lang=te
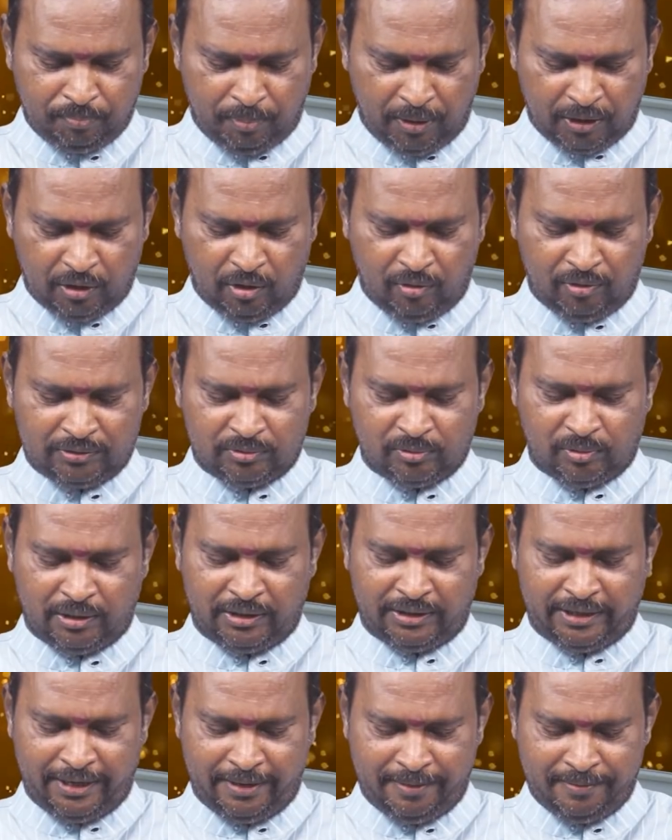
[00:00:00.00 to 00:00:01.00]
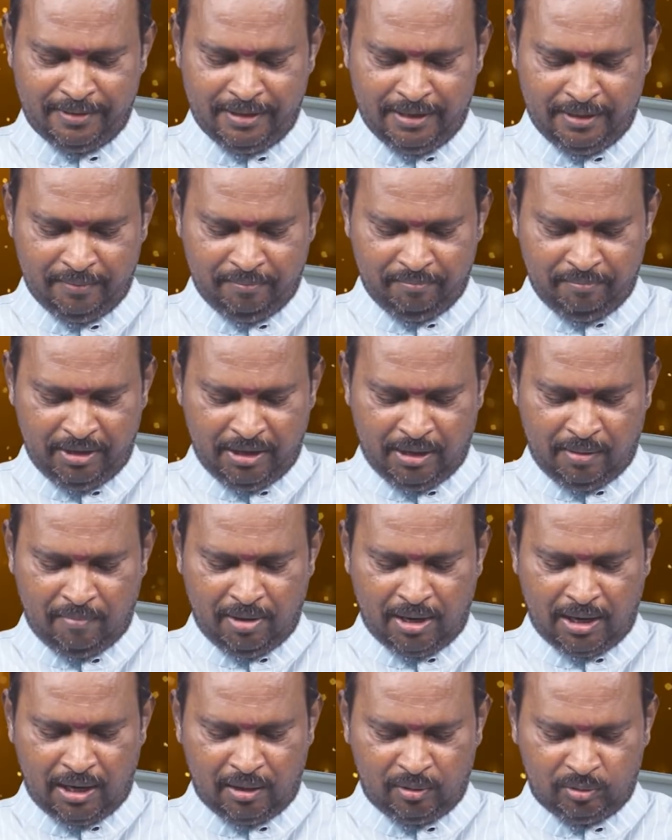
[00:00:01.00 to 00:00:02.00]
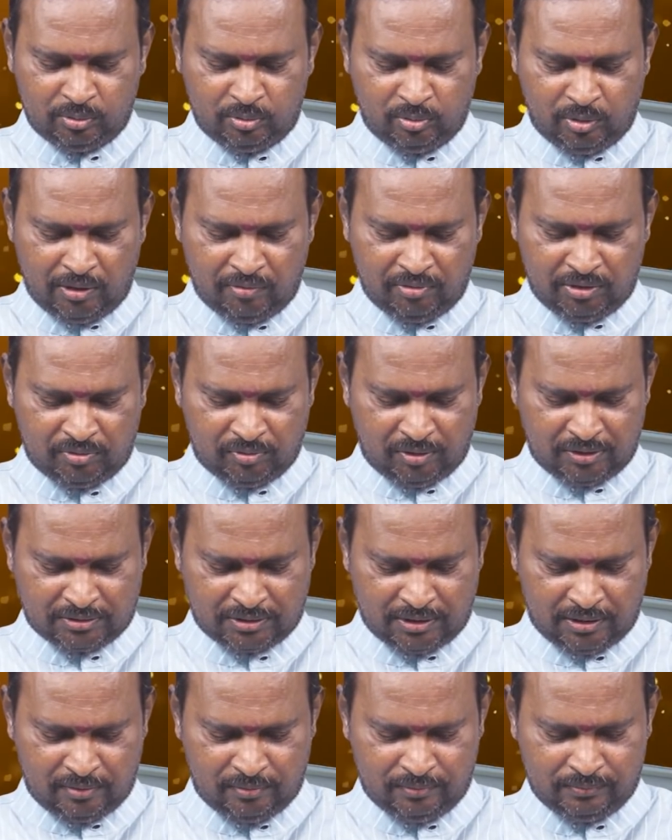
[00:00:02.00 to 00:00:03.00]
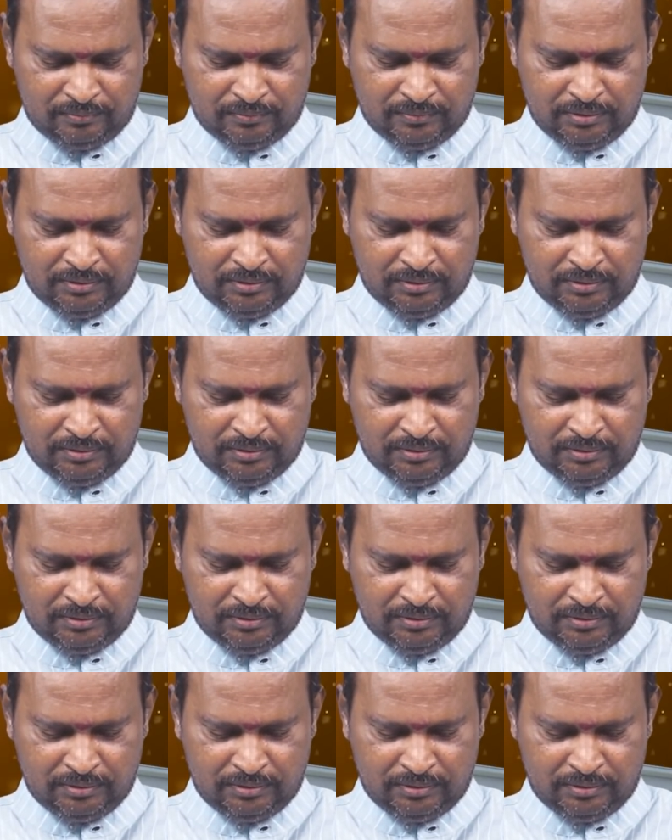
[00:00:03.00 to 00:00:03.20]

పదోవంతు అంటే మీ నమ్మకాలు దృఢ విశ్వాసాలు